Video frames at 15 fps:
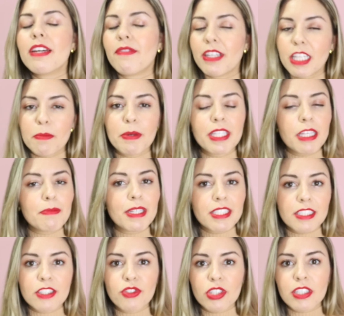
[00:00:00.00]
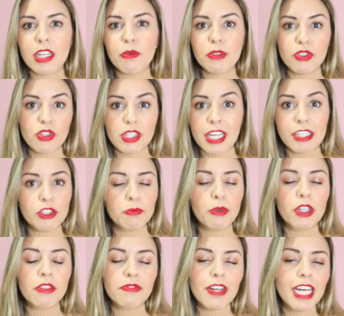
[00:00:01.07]
vai depender bastante da quantidade de
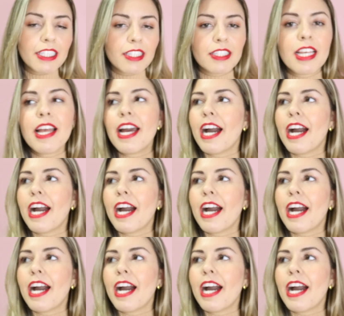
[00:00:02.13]
borrifadas.